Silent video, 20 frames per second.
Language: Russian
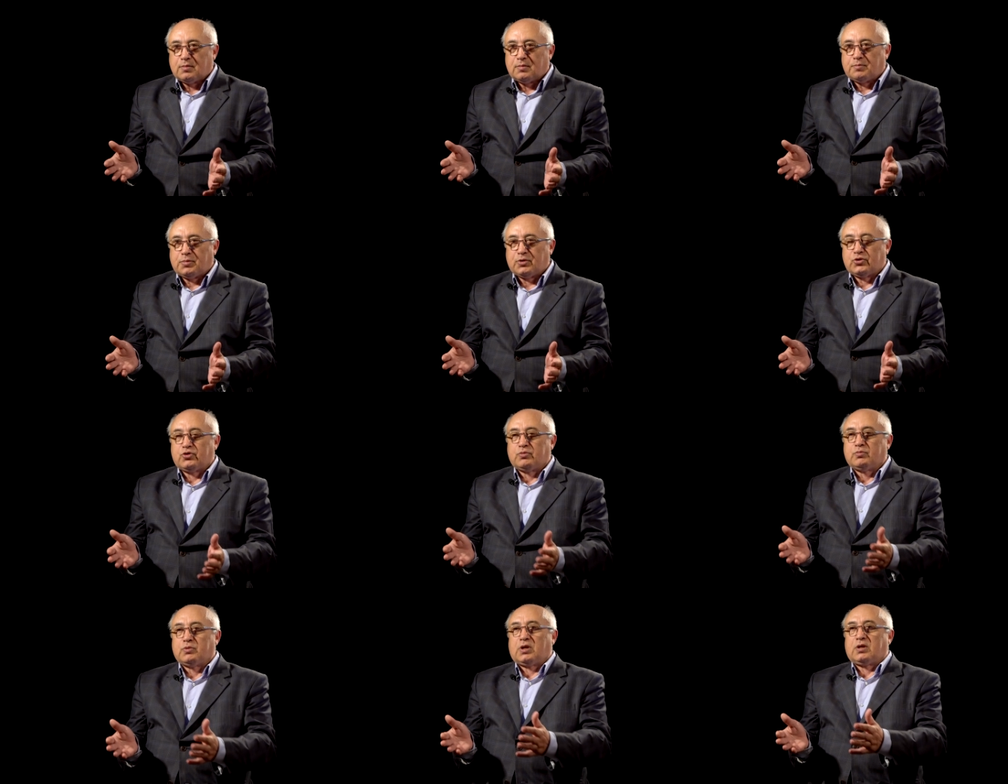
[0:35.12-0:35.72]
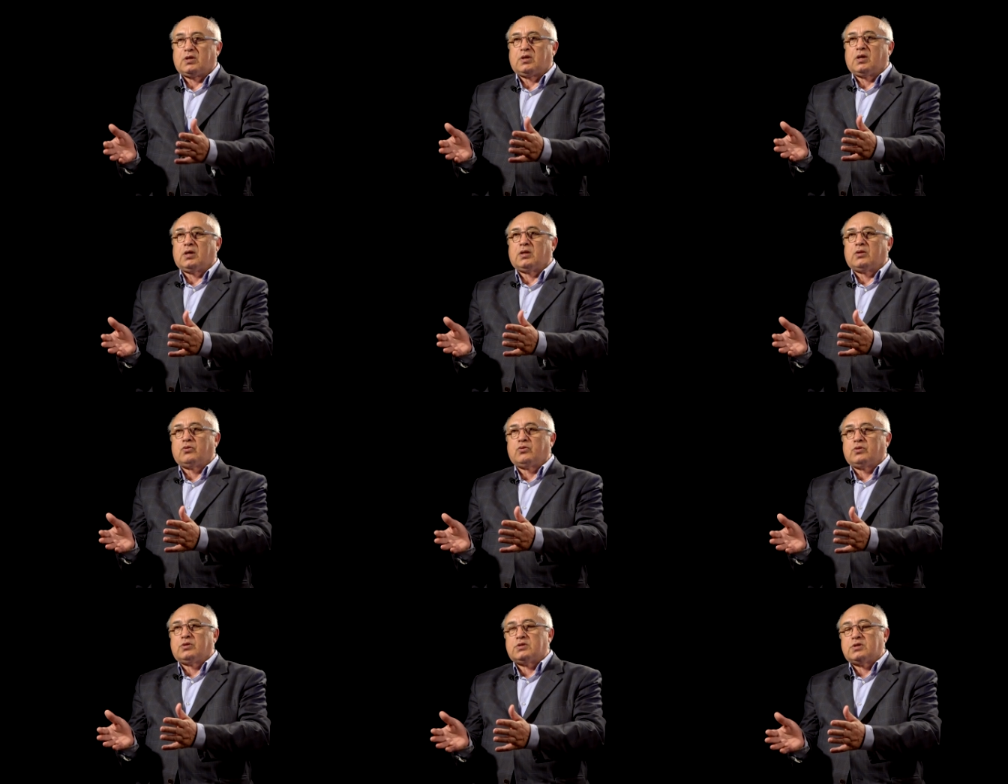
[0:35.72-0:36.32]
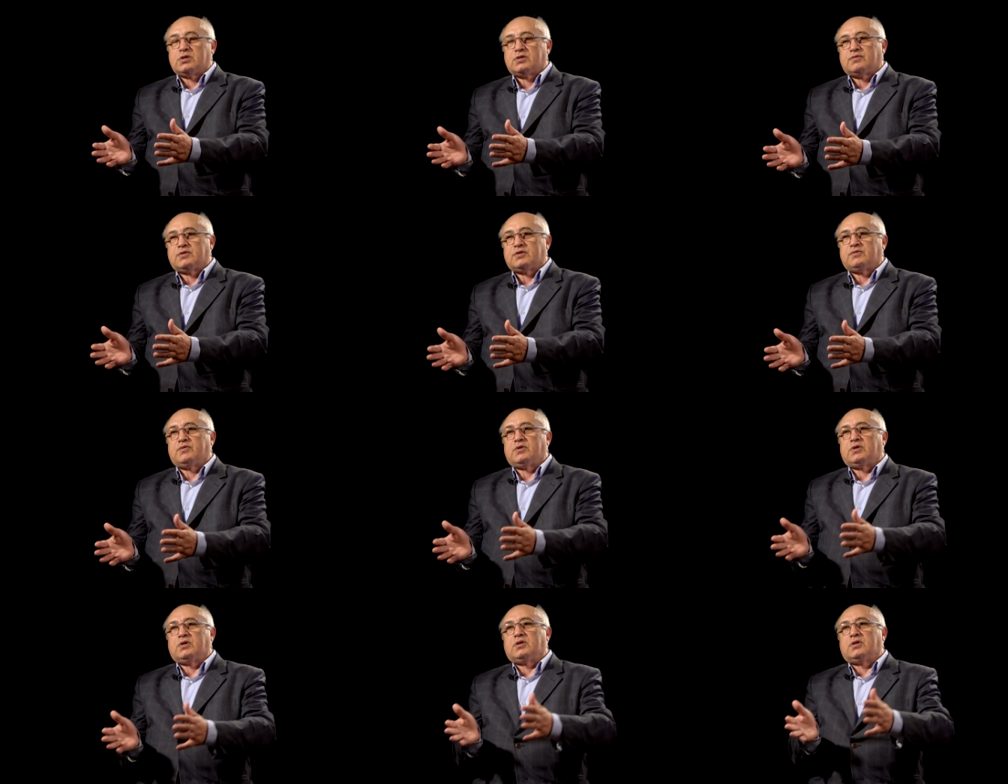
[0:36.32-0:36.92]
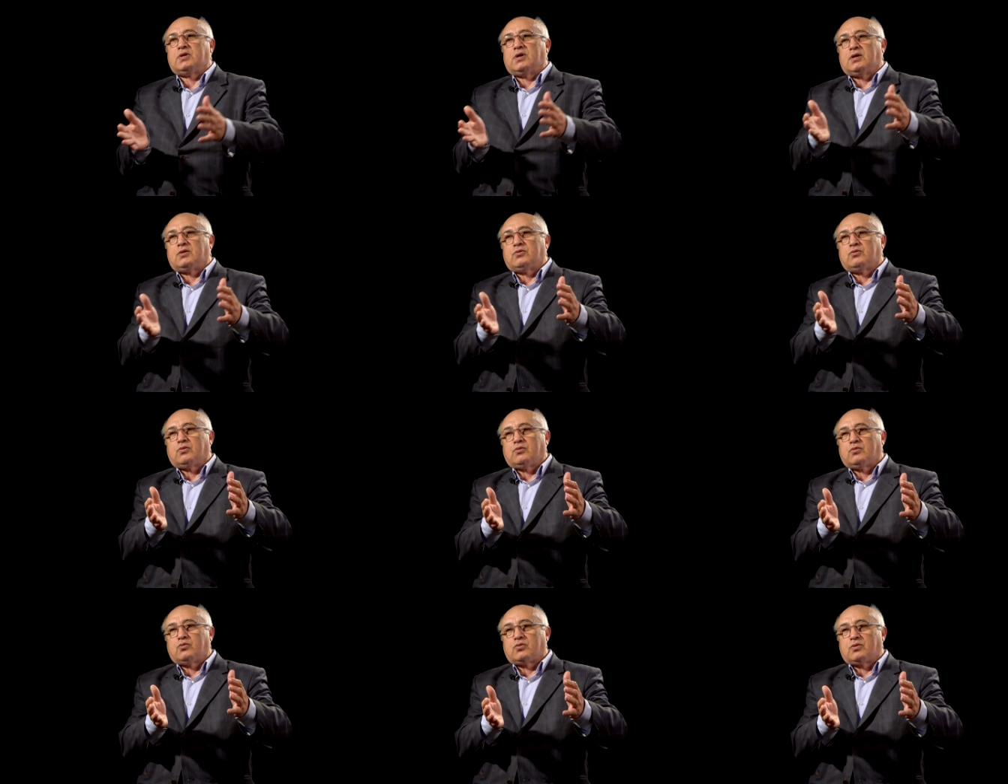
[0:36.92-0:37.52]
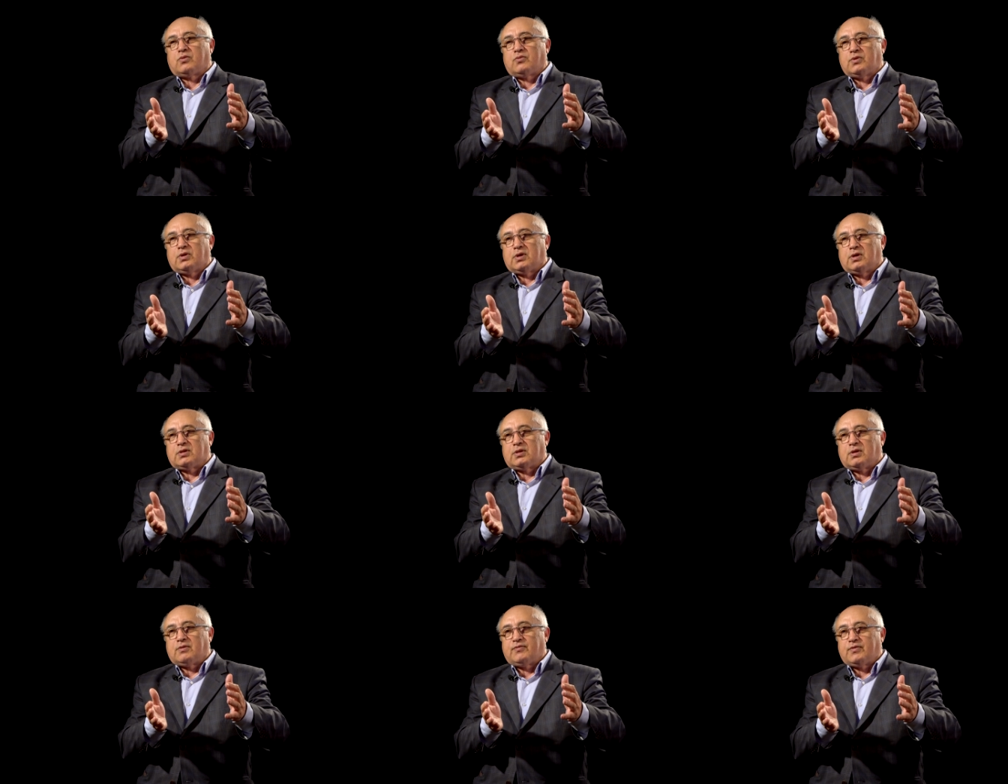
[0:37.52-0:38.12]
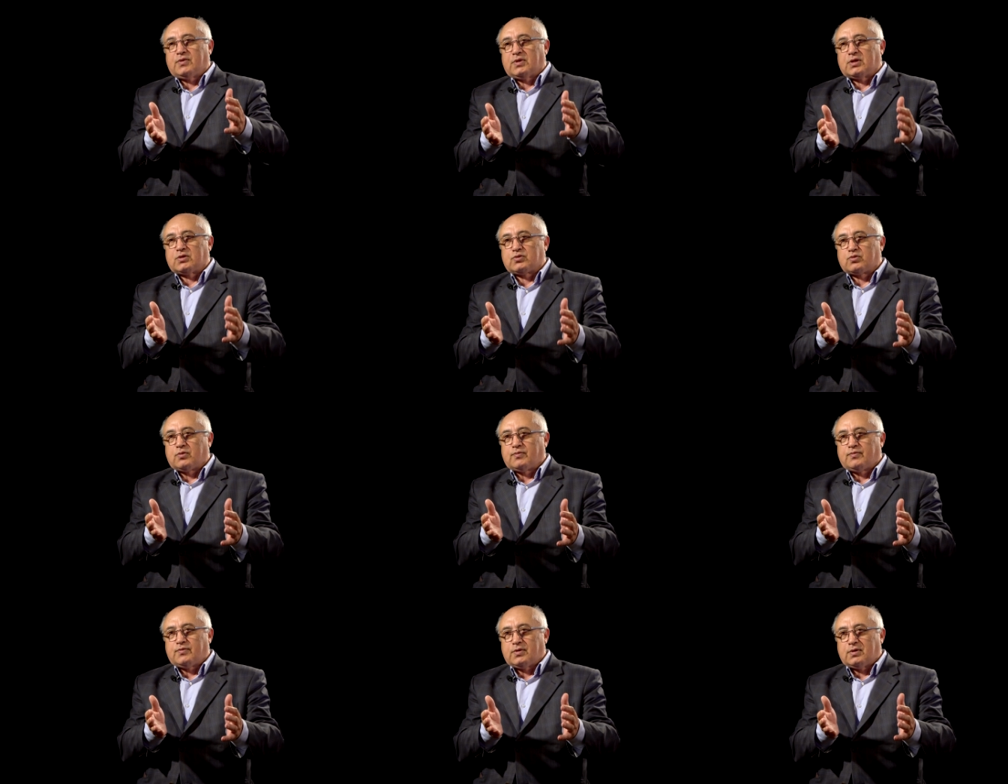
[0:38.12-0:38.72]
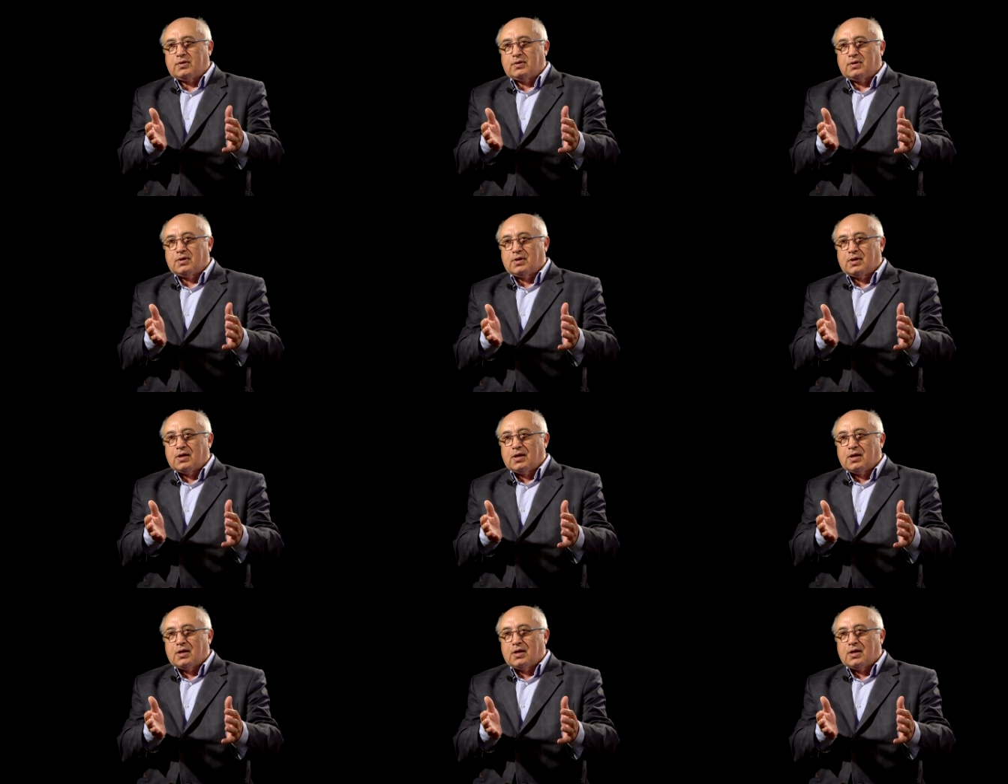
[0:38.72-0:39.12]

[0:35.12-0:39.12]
Почему археология здесь возведена до уровня там, философии?